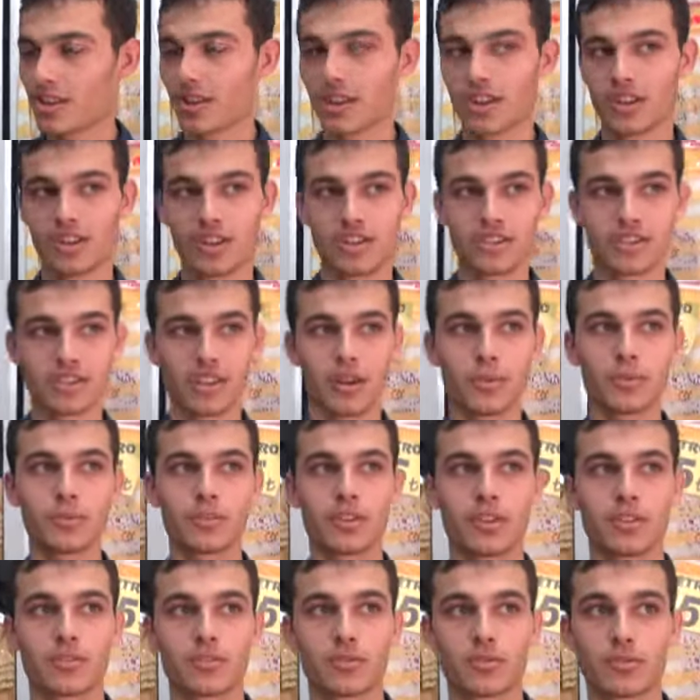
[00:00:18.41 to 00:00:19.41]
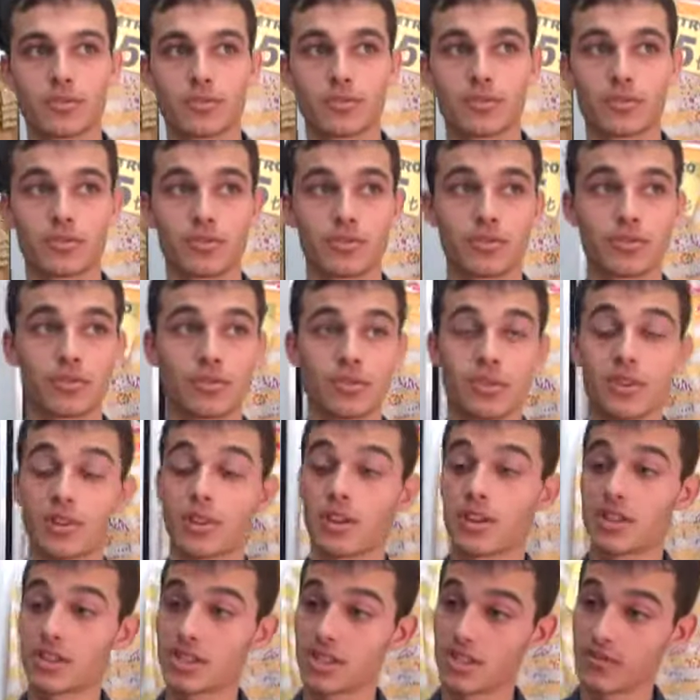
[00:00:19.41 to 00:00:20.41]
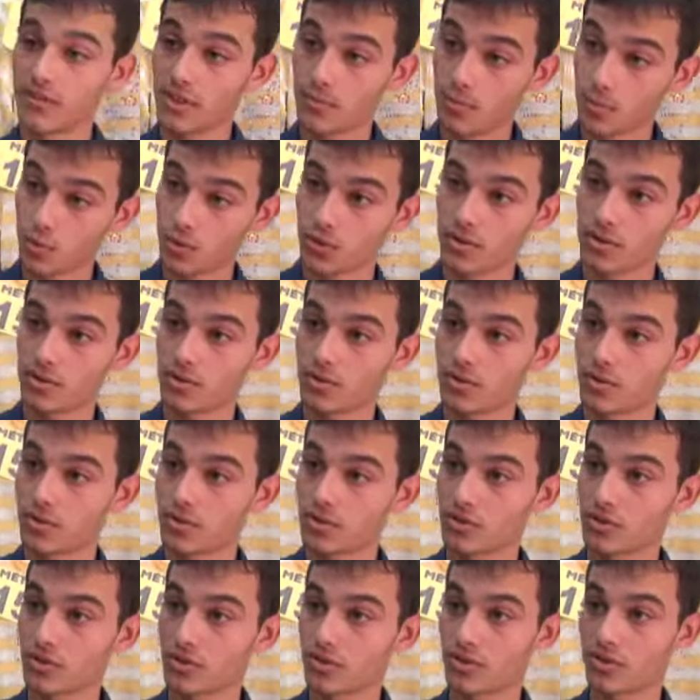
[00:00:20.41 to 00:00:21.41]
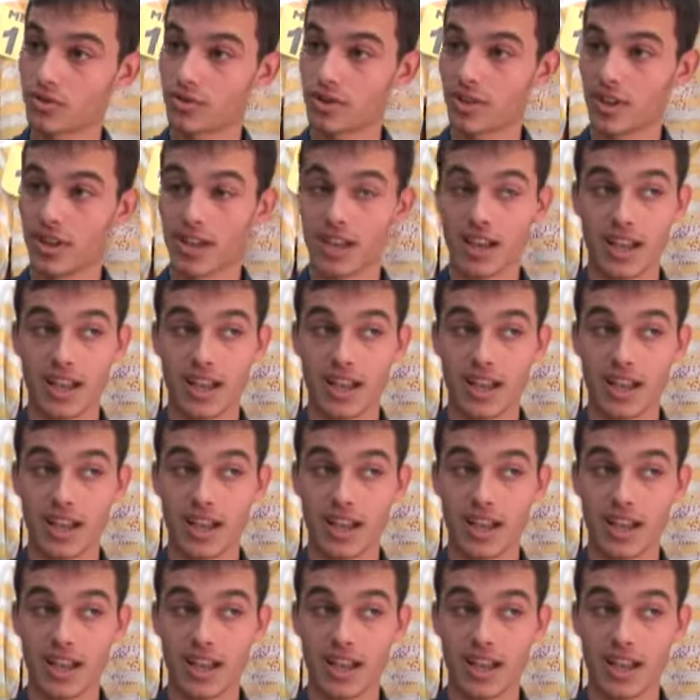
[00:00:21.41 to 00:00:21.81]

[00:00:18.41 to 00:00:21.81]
Hani zabıtası olsun, sivil polisi olsun,